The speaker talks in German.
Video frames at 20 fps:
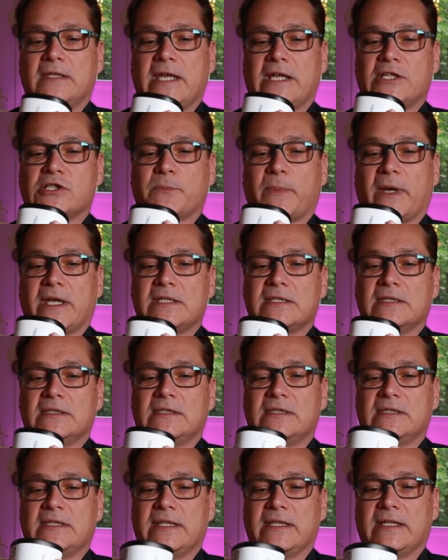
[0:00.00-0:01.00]

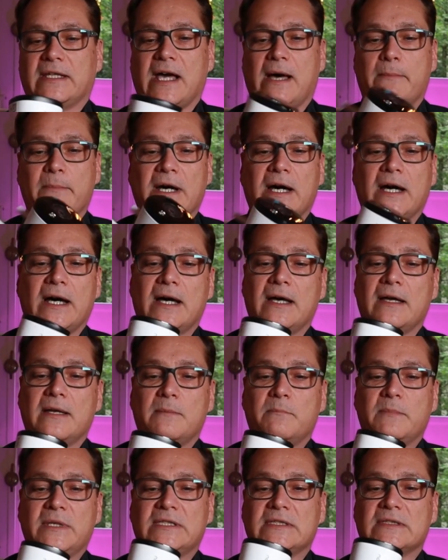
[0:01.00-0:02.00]
entsprechend die Kamera
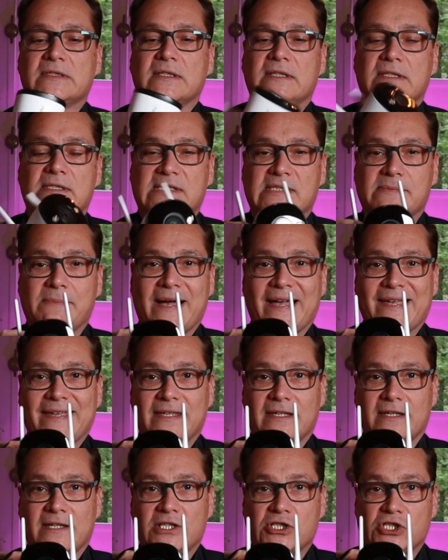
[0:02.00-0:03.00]
mit
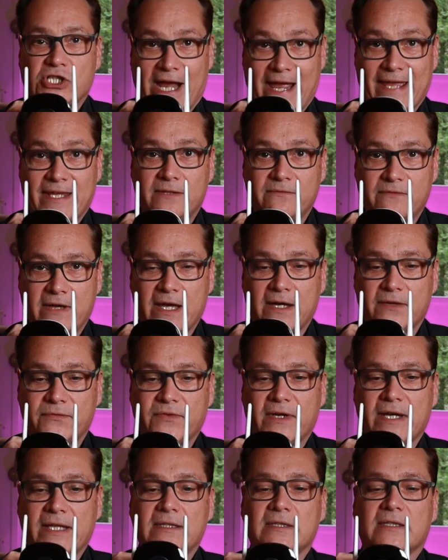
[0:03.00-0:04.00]
zwei
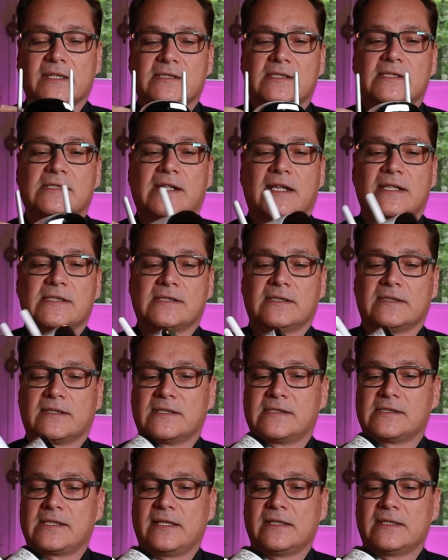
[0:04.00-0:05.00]
Scheinwerfern. Das ist ganz
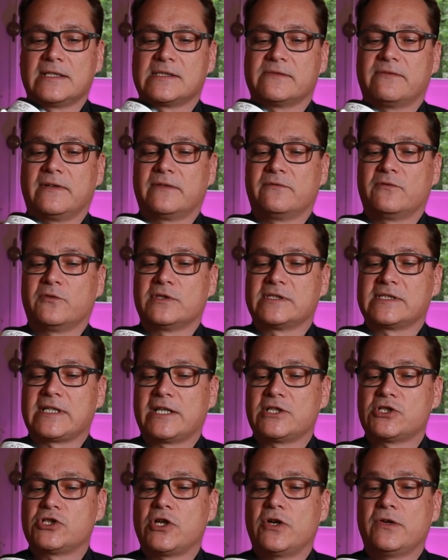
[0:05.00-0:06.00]
interessant, das werden wir uns
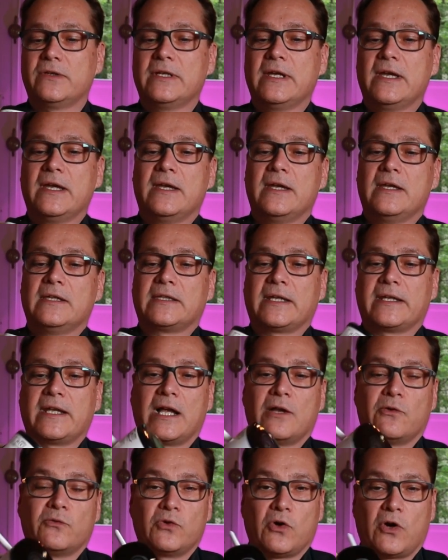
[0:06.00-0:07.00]
anschauen. Dann
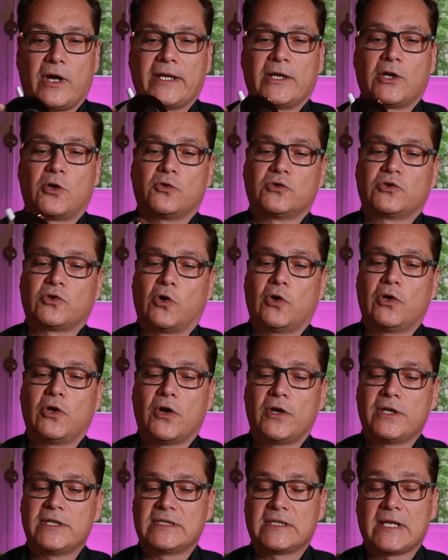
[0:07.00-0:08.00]
haben wir noch eine
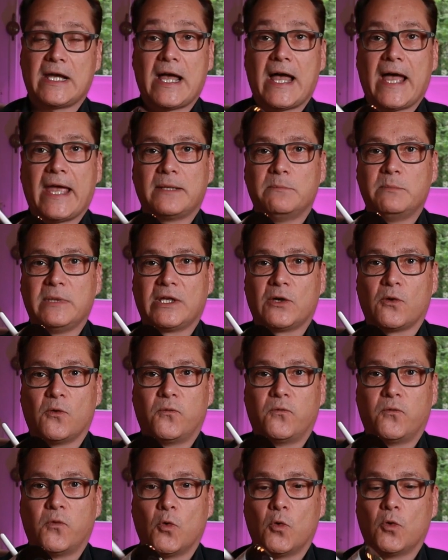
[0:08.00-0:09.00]
Kontrollleuchte, ein
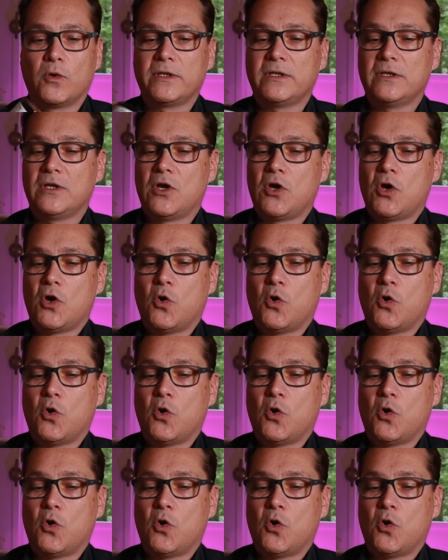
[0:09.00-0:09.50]
Mikrofon